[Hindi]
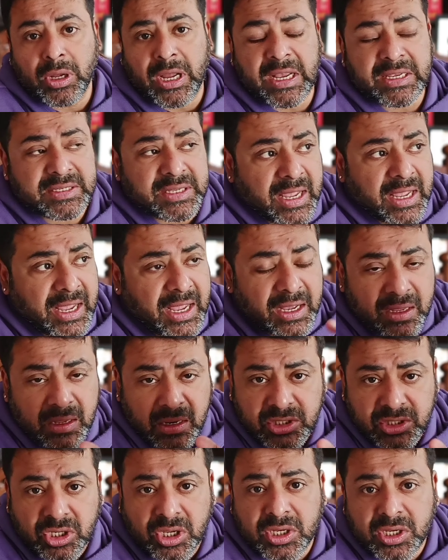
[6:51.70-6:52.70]
तो ऐसा है
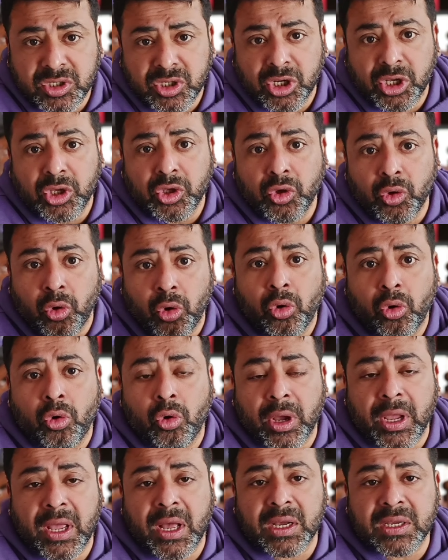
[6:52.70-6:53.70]
गज केसरी
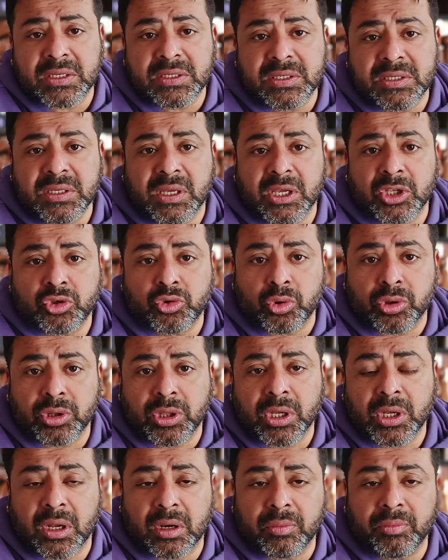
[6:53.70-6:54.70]
योग हो गया किसी के
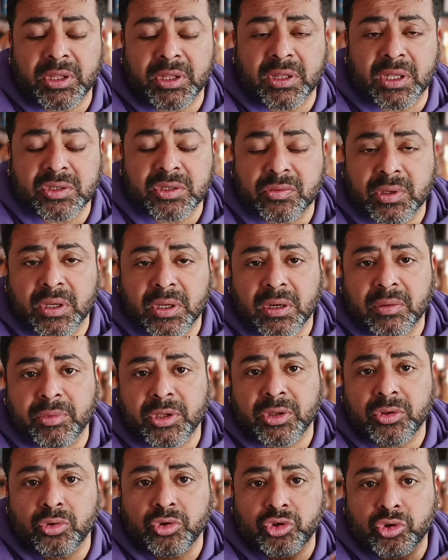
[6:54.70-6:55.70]
चौथे घर में दसवें घर
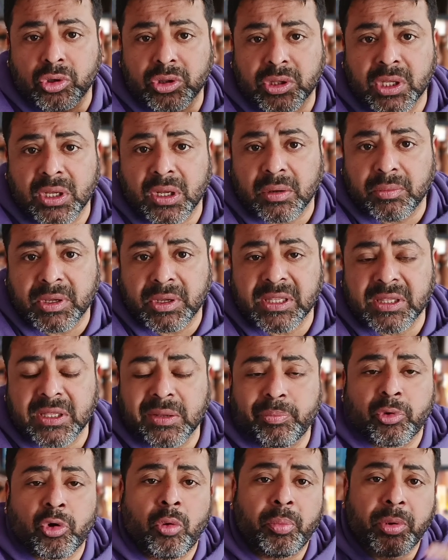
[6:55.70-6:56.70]
में तो चौथे घर में
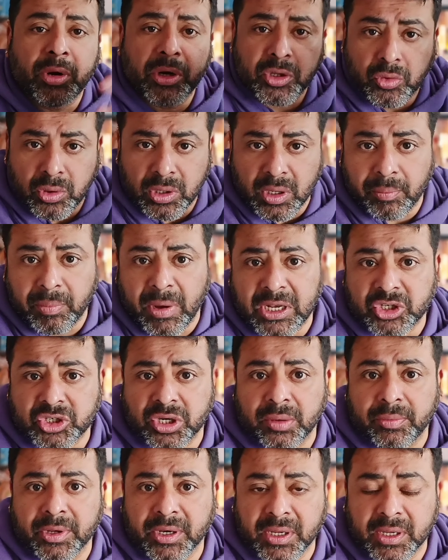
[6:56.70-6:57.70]
कहते हैं प्रॉपर्टियों का
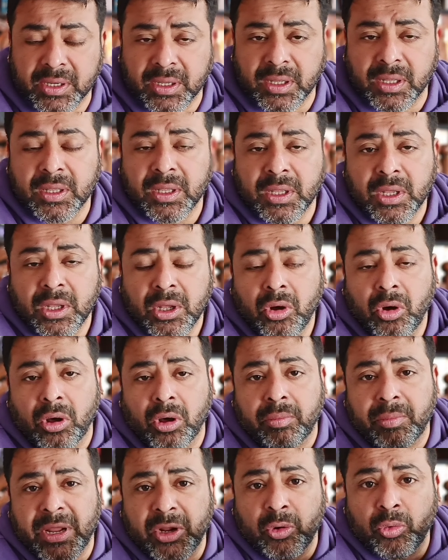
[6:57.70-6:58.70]
बादशाह बनेगा
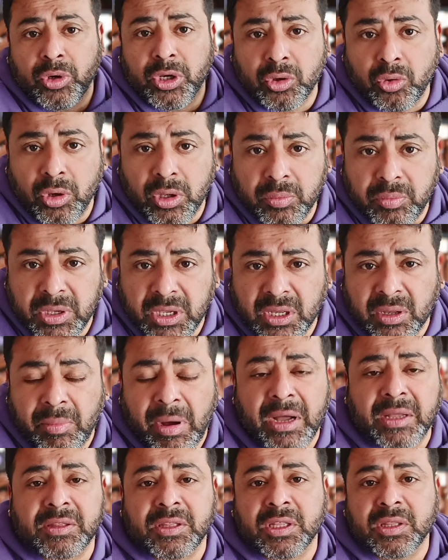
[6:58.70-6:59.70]
और मैंने उन्हीं को ही
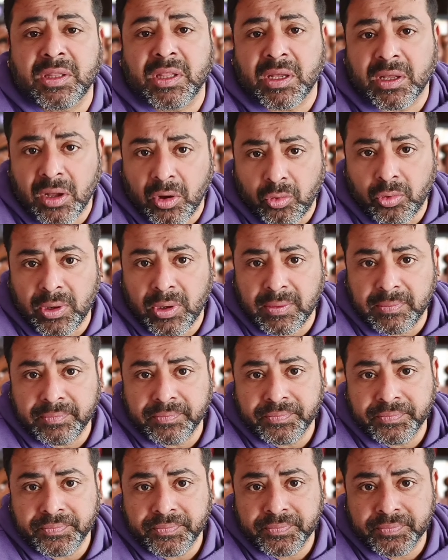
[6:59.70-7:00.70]
भीख मांगते देखा हुआ है